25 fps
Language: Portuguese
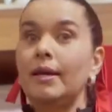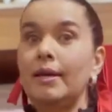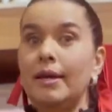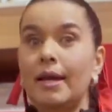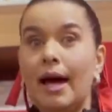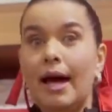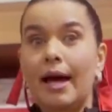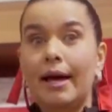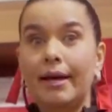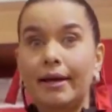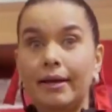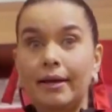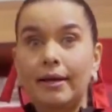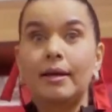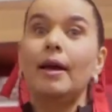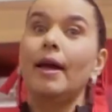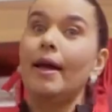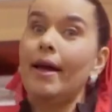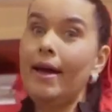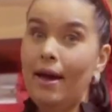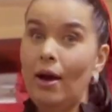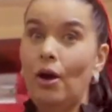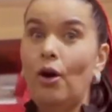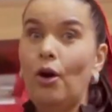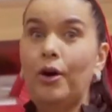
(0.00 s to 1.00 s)
e aí
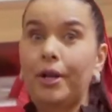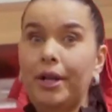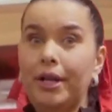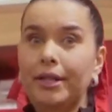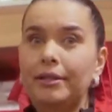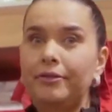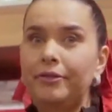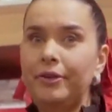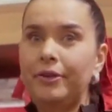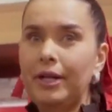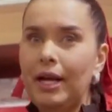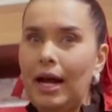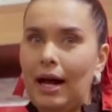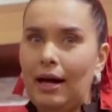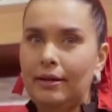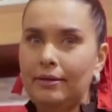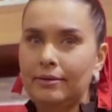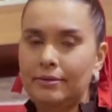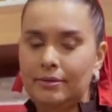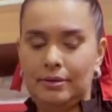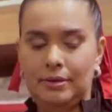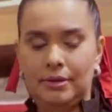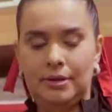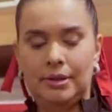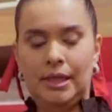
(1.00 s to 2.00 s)
é hora de virar.
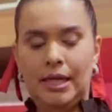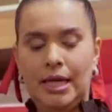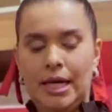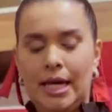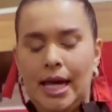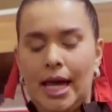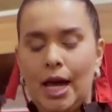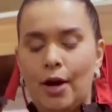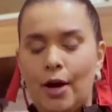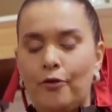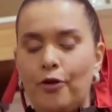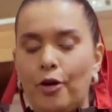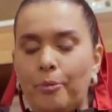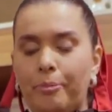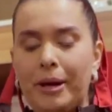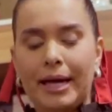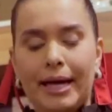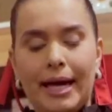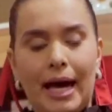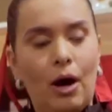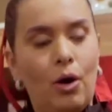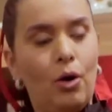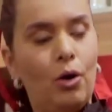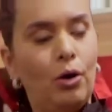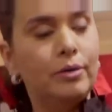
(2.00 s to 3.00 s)
Eu vou
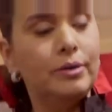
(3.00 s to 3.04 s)
pegar